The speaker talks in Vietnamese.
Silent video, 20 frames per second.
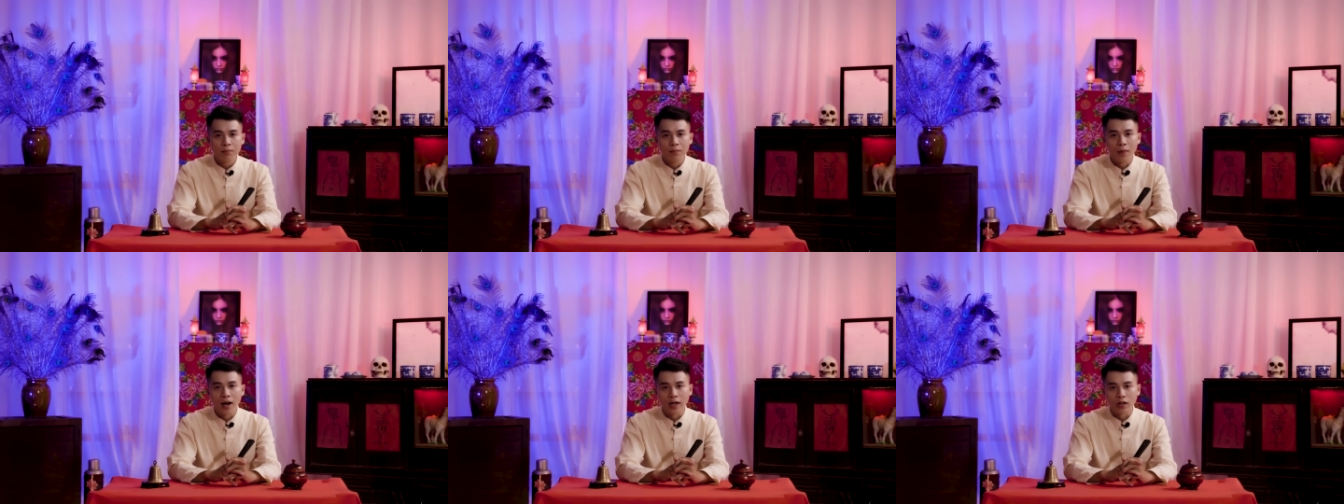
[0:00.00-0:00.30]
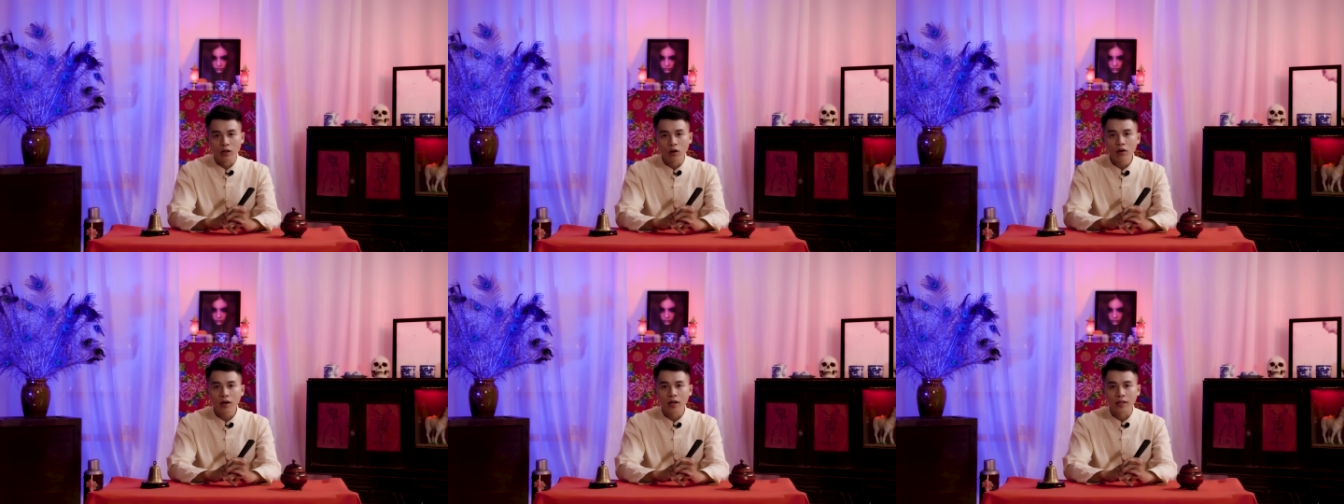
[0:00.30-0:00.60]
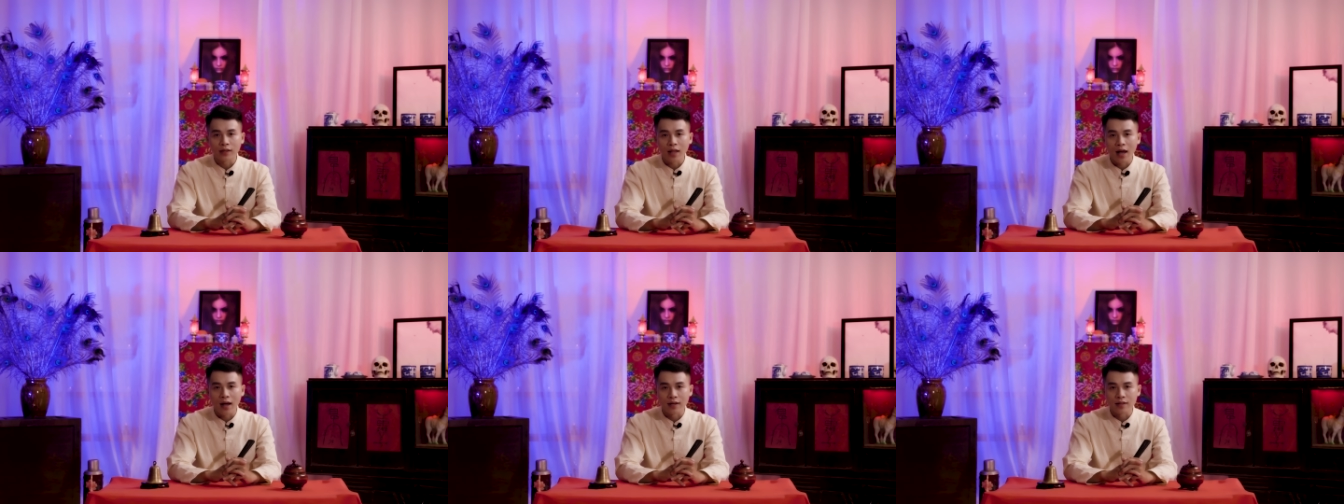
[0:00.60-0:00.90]
bởi nó
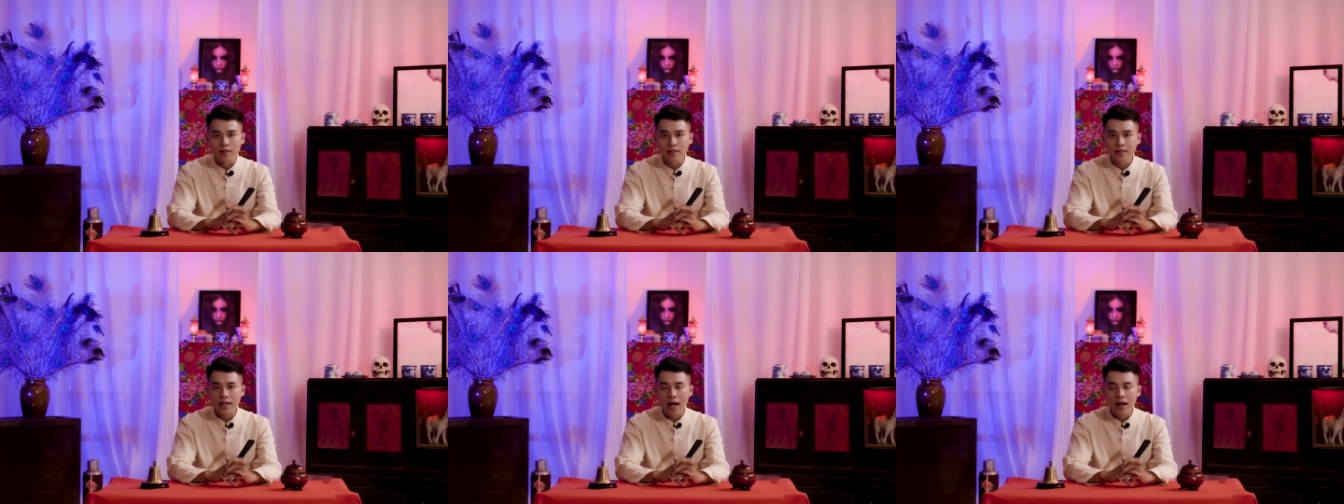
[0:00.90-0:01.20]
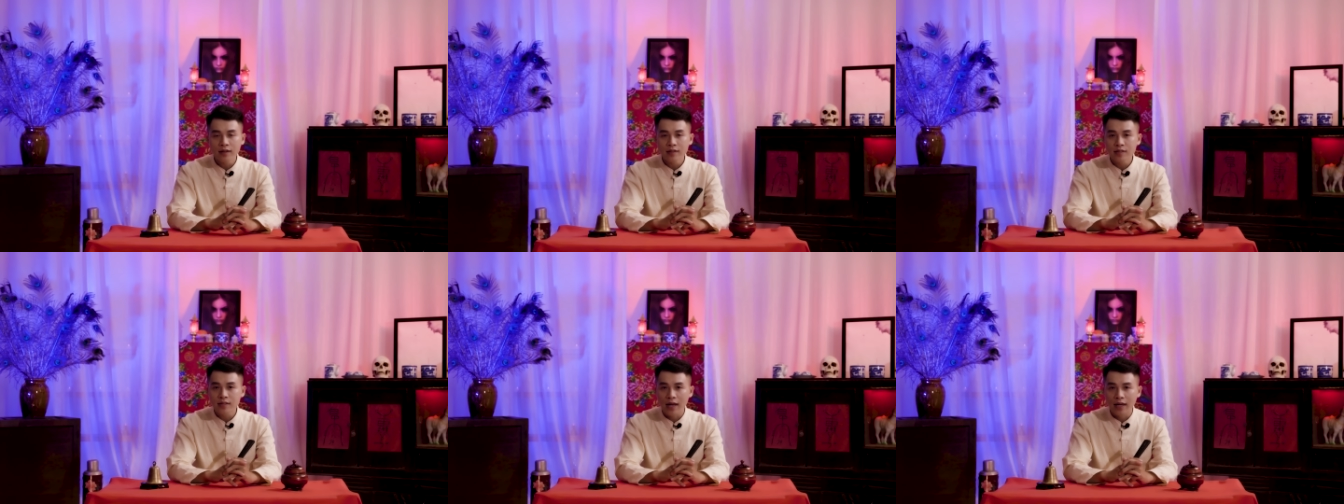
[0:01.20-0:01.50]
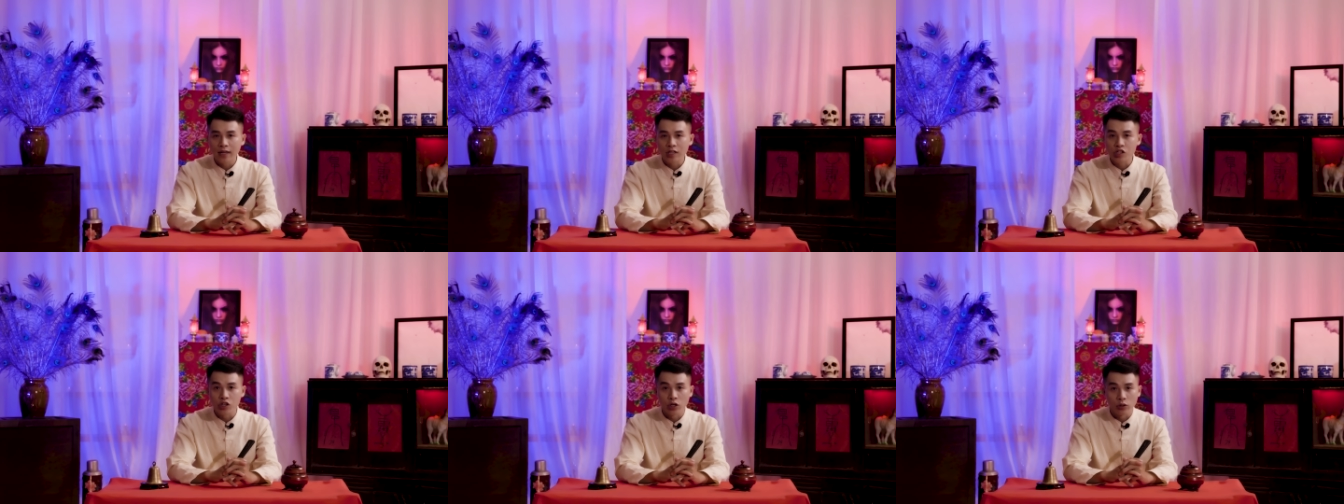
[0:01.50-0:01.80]
là thằng sáng
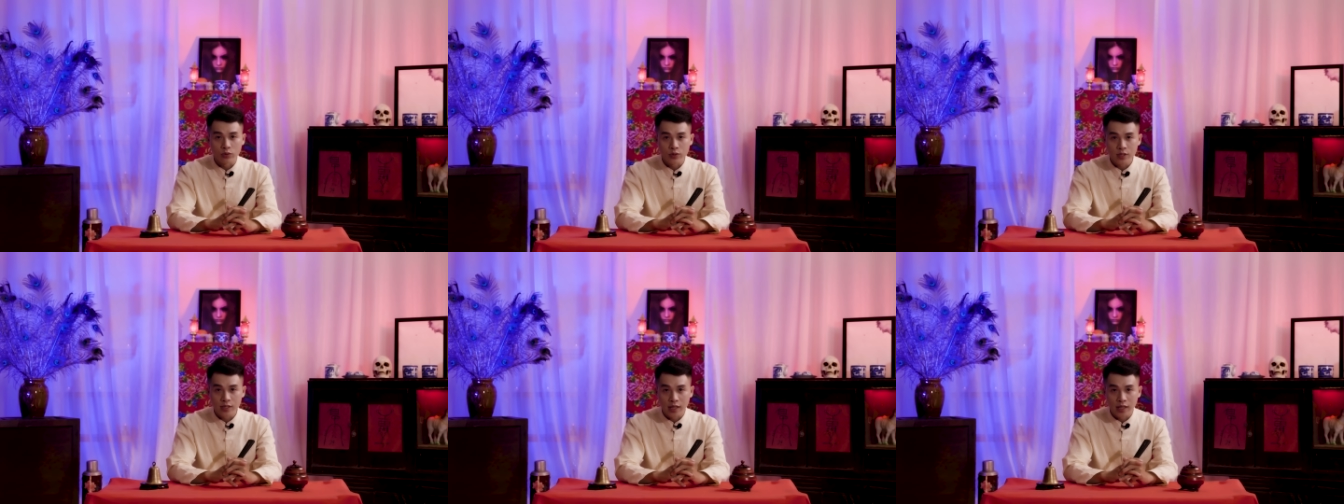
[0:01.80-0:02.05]
say chiều